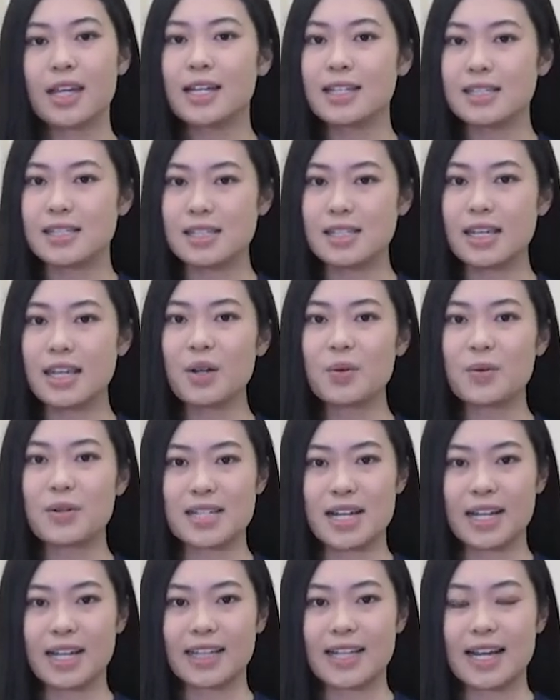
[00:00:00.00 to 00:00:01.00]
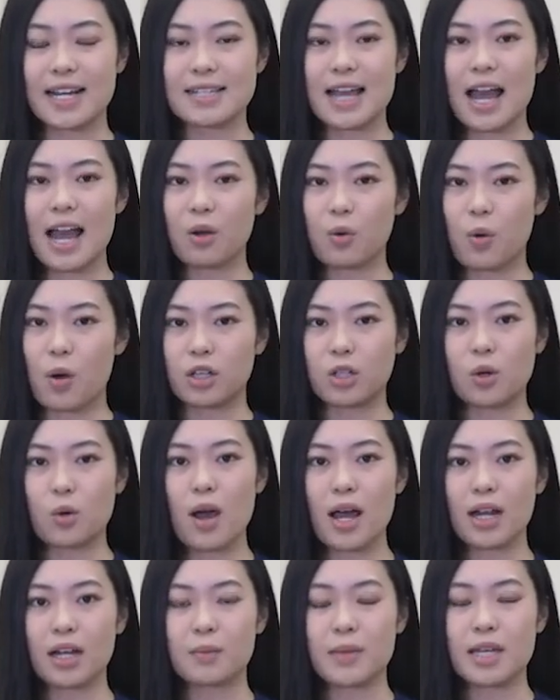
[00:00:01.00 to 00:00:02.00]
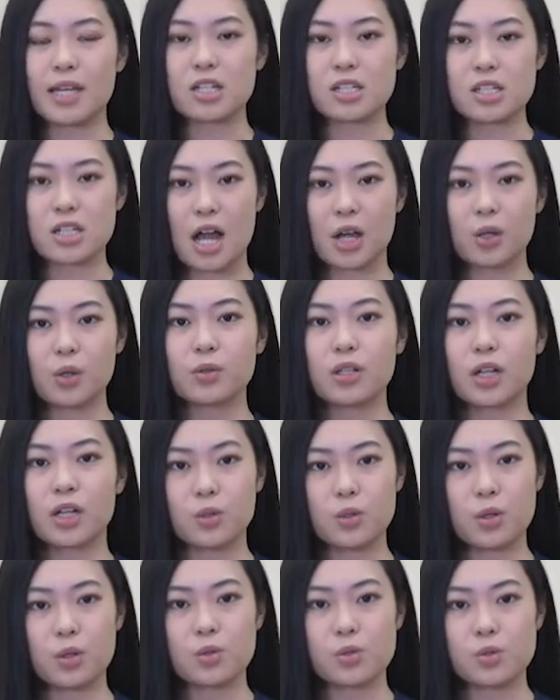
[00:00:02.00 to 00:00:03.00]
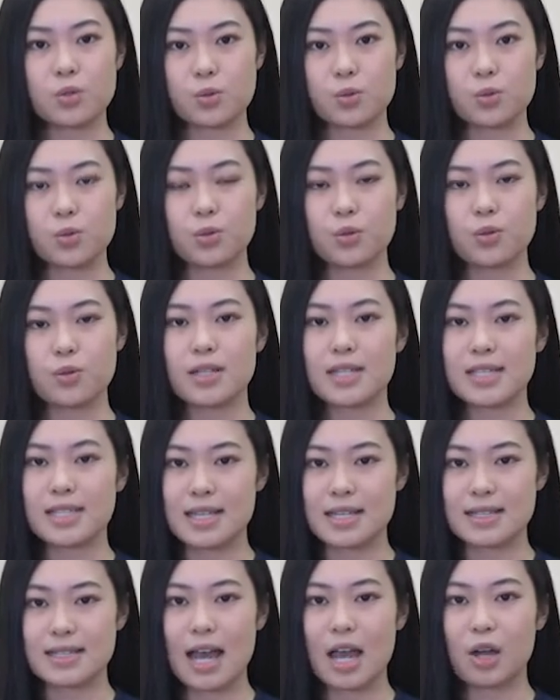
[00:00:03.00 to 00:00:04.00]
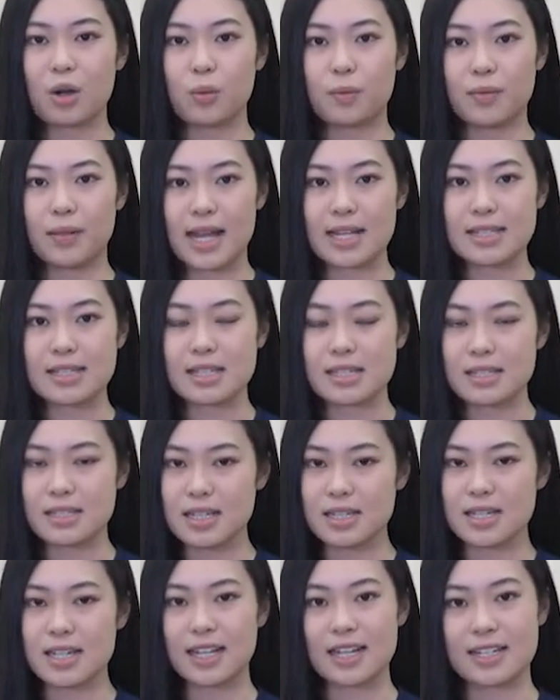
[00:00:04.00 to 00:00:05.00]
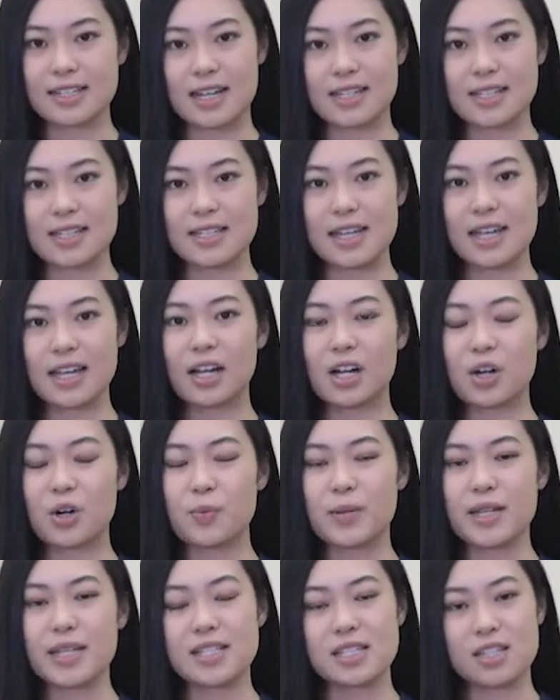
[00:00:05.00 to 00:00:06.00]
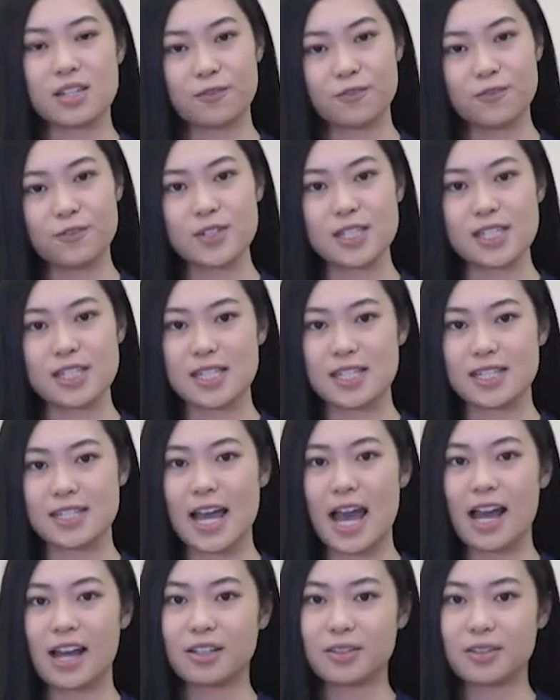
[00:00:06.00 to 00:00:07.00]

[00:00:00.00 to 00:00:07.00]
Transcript: 今天我教给大家广东话里面常用的粤语俗语。现在我们来请现场的小姐姐和我们一起复习一下。